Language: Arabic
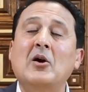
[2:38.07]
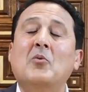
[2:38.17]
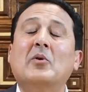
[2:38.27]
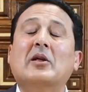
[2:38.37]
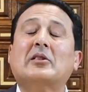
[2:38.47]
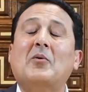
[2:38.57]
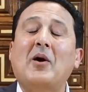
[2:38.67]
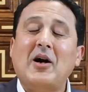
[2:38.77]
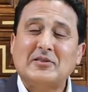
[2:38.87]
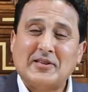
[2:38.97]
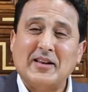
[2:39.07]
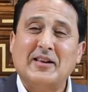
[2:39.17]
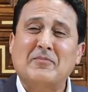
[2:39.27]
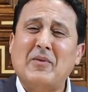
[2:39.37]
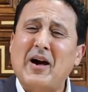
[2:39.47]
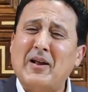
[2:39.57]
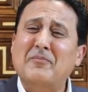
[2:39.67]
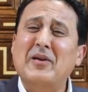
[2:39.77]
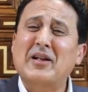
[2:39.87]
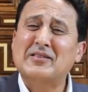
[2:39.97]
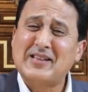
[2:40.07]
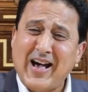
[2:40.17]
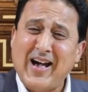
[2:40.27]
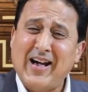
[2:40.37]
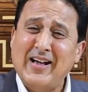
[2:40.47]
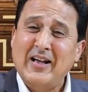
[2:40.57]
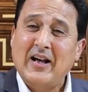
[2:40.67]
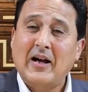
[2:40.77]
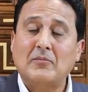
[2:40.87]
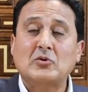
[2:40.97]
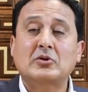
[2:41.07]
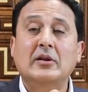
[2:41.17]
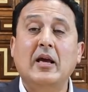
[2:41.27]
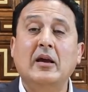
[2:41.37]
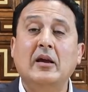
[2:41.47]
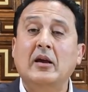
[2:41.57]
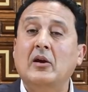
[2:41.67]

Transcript: ونتواصل مع ربنا صح هنبص نلاقي